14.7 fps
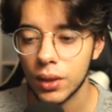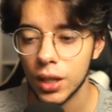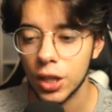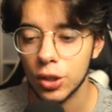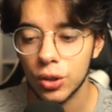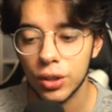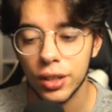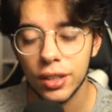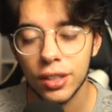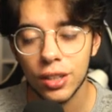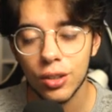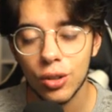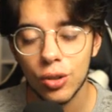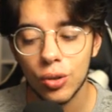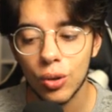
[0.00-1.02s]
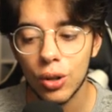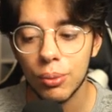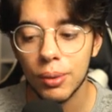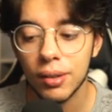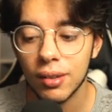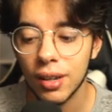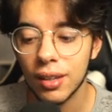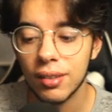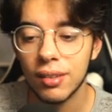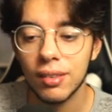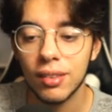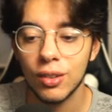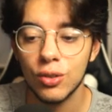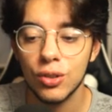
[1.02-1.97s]
Eu tô tentando não escolher umas
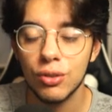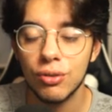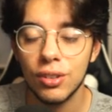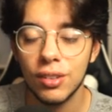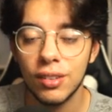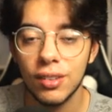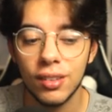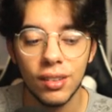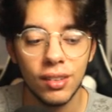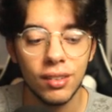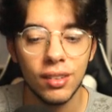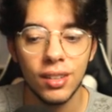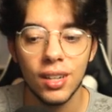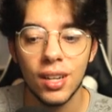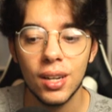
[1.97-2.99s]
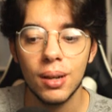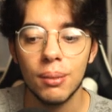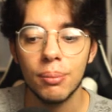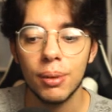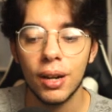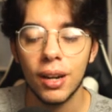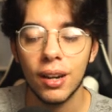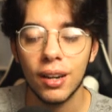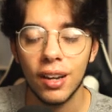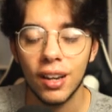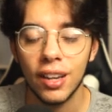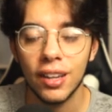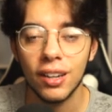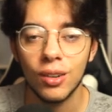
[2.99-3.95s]
classes tão difíceis assim pra
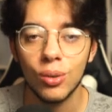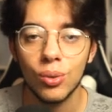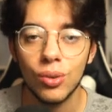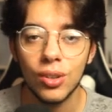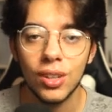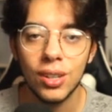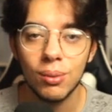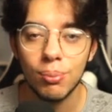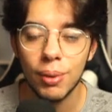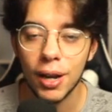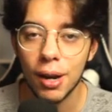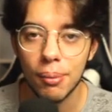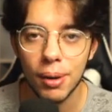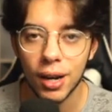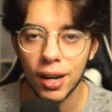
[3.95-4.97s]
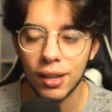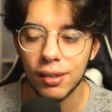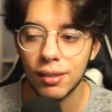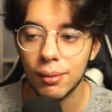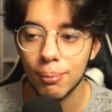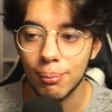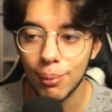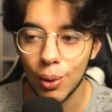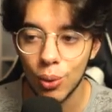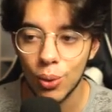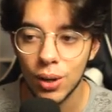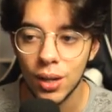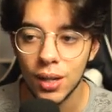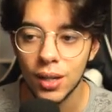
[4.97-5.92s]
galera conseguir pegar uma classe
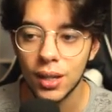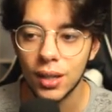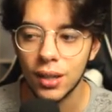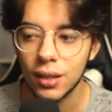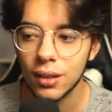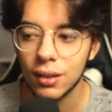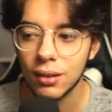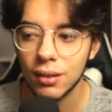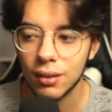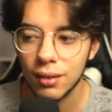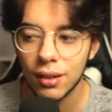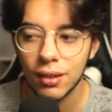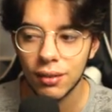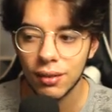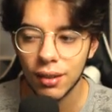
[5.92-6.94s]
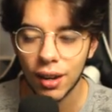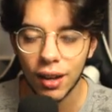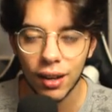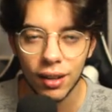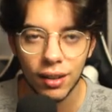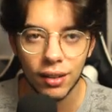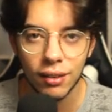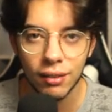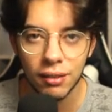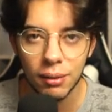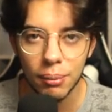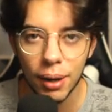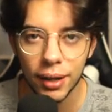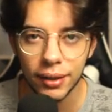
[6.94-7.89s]
boa, uh, sem, sei lá,
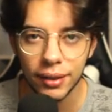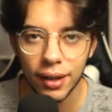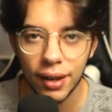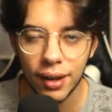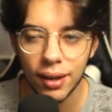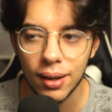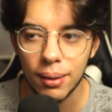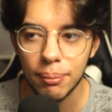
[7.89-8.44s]
se matar